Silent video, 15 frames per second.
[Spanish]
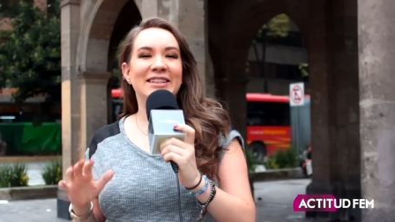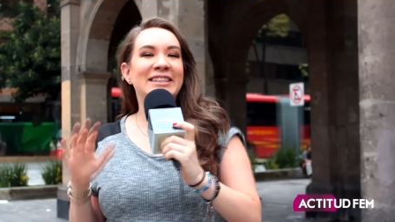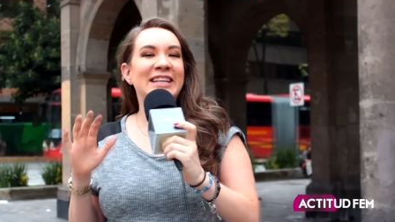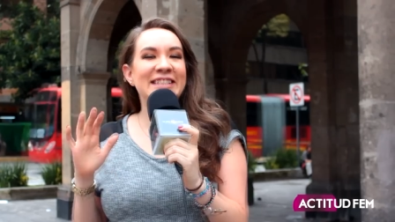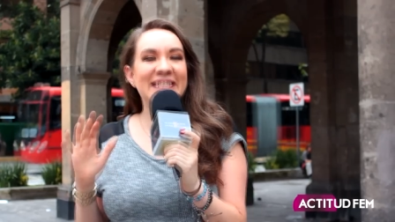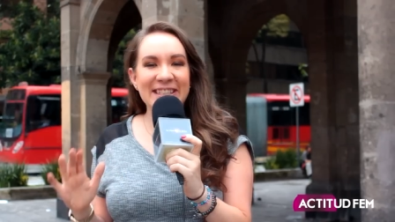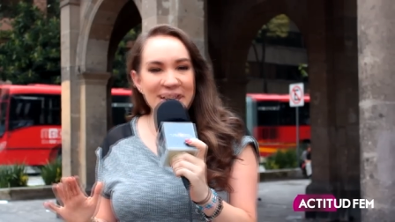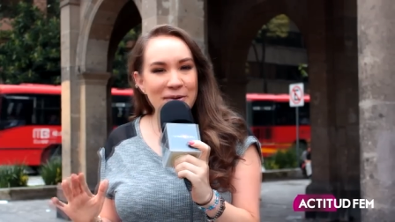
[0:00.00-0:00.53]

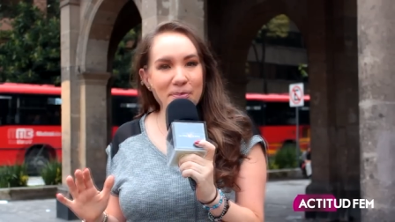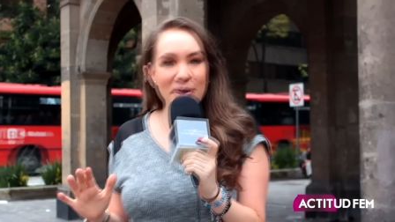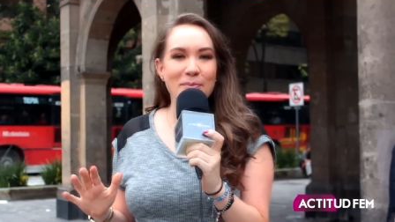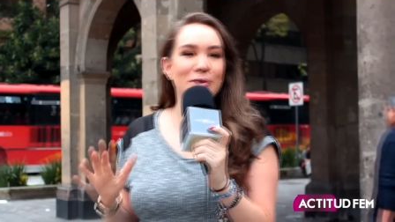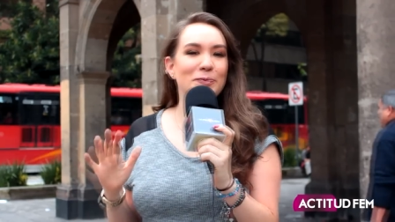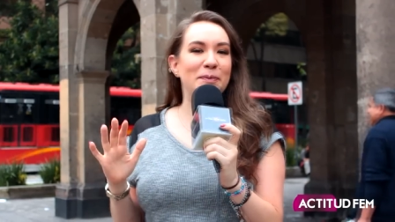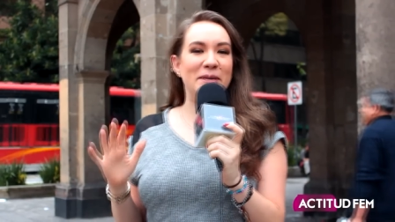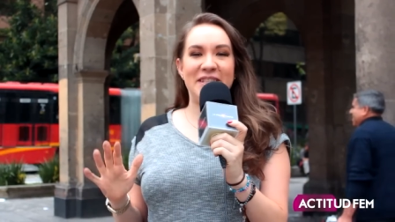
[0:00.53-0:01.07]
Desde siempre
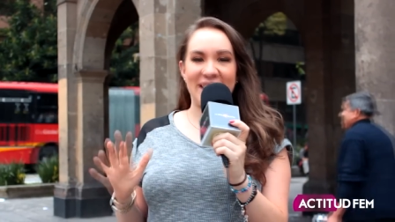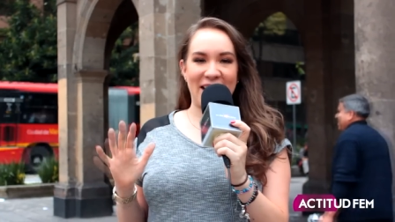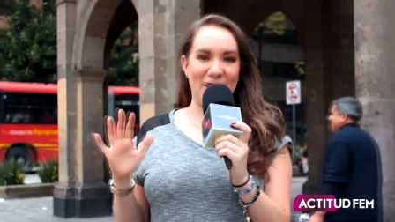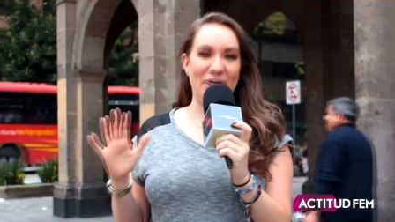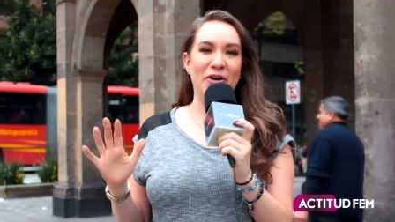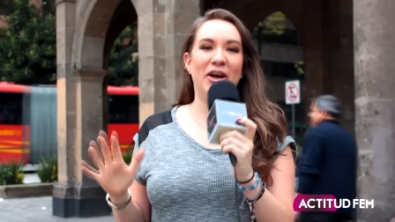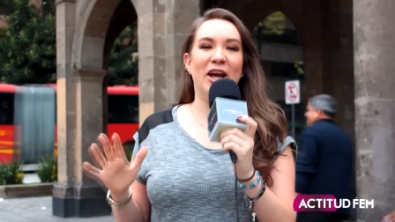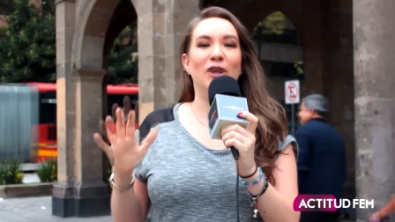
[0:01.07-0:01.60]
hemos
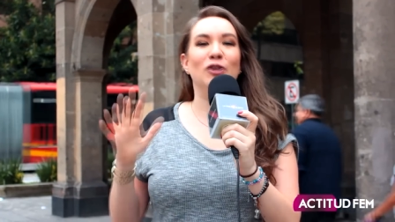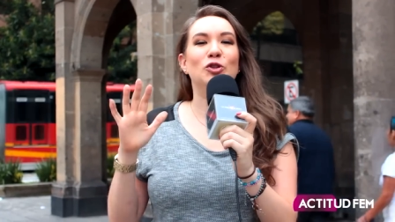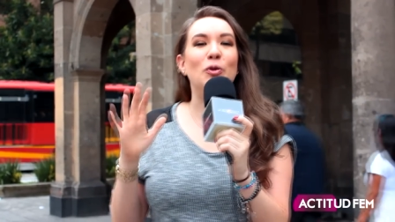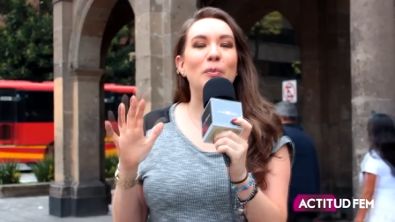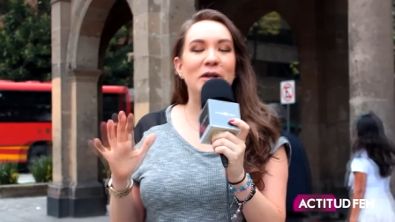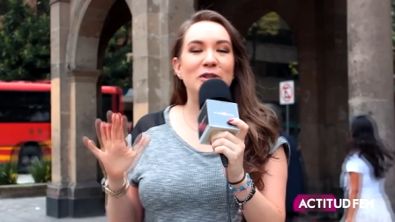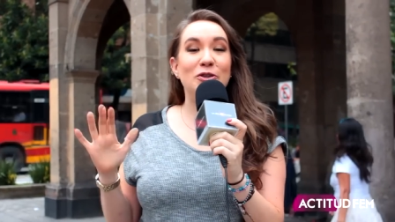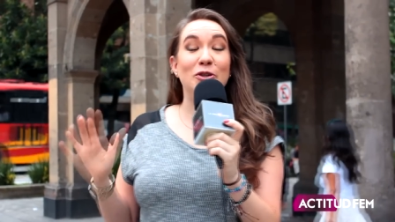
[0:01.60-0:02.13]
pensado que los
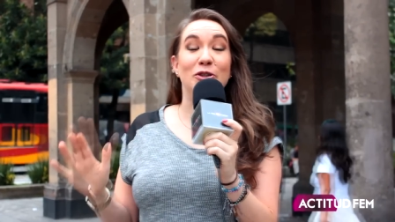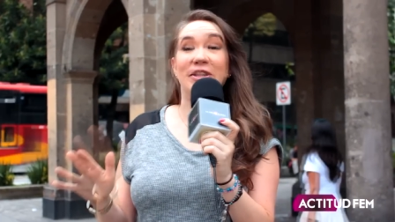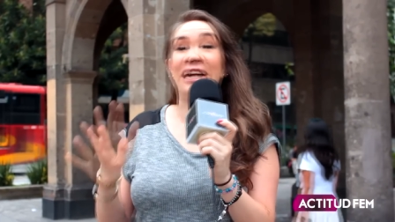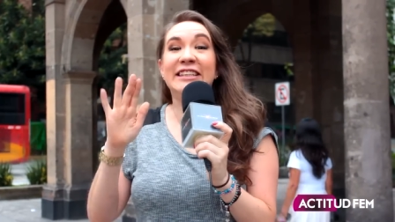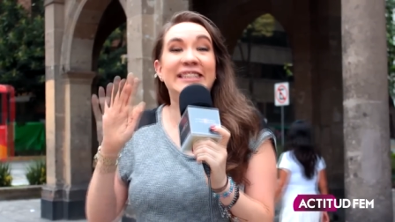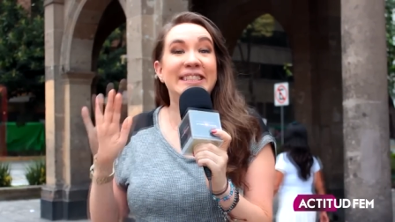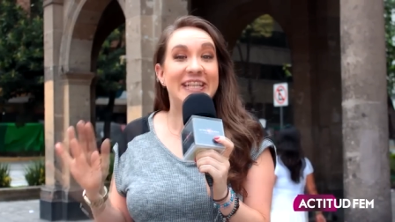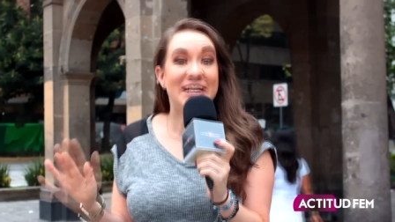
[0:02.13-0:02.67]
hombres son los que
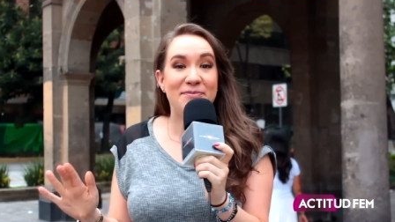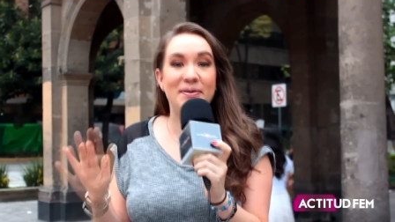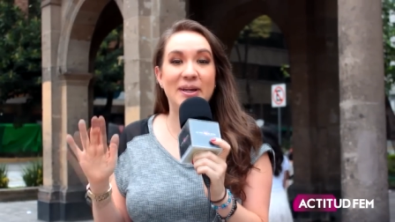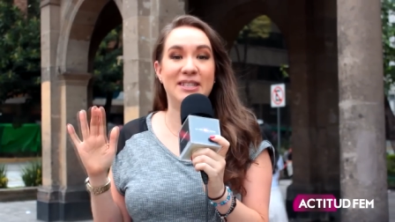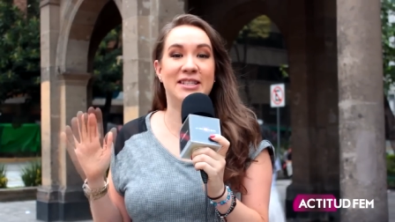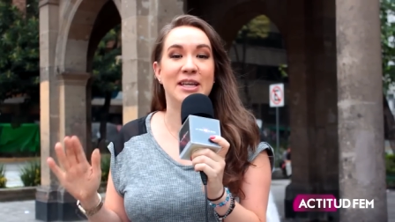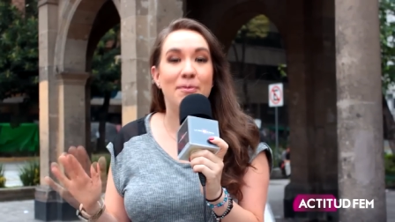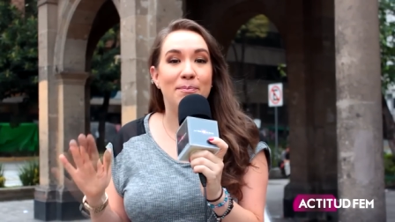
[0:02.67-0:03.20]

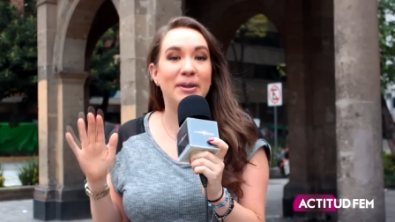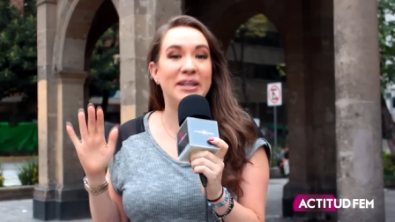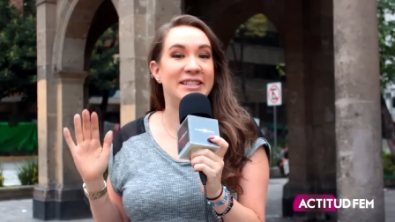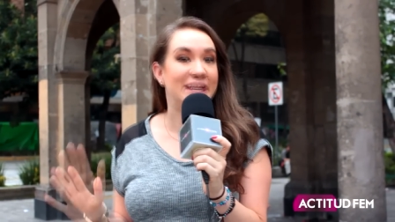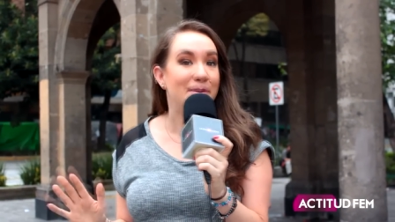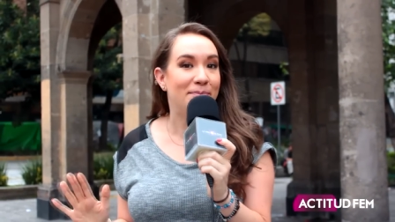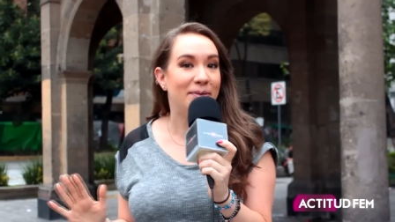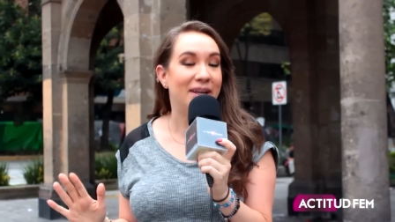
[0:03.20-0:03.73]
siempre, siempre,
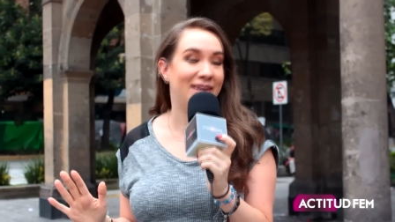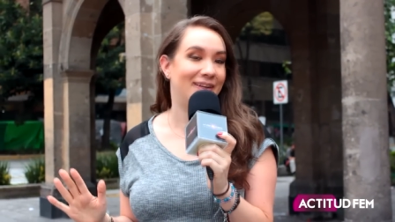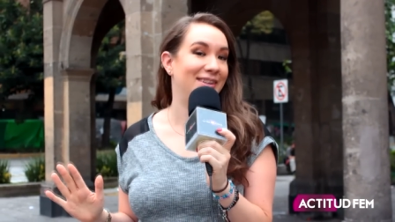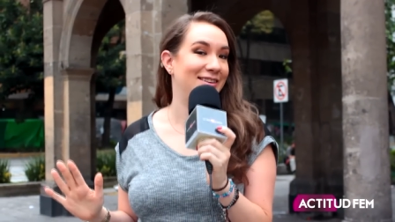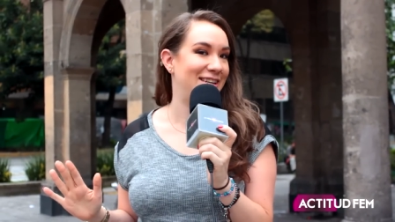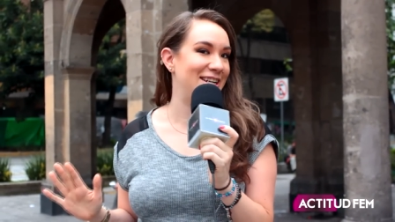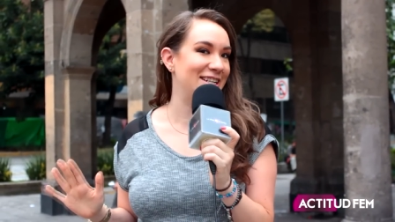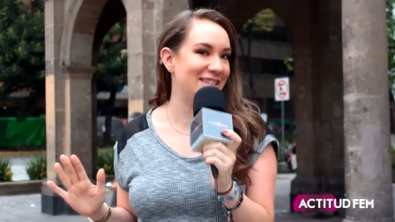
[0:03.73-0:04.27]
siempre
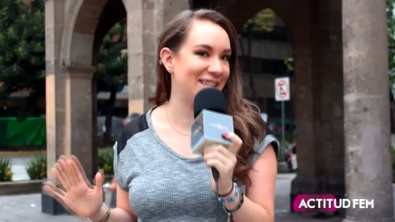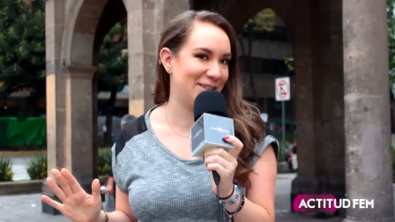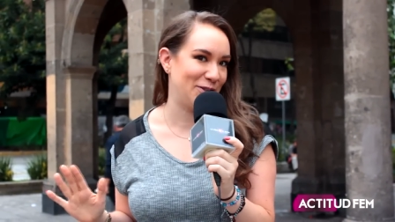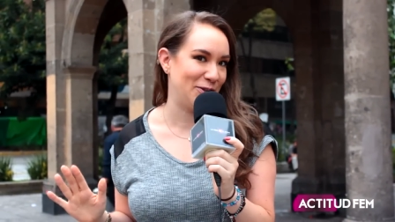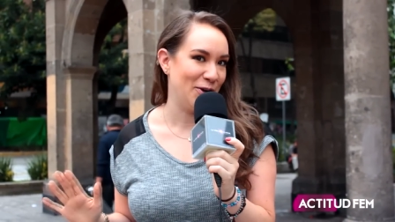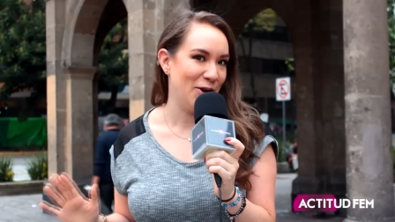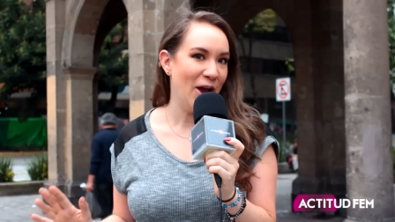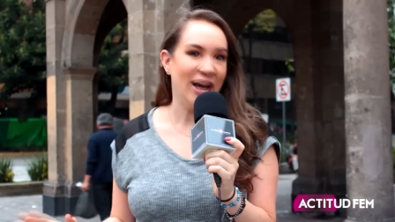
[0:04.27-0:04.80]
quieren tener sexo.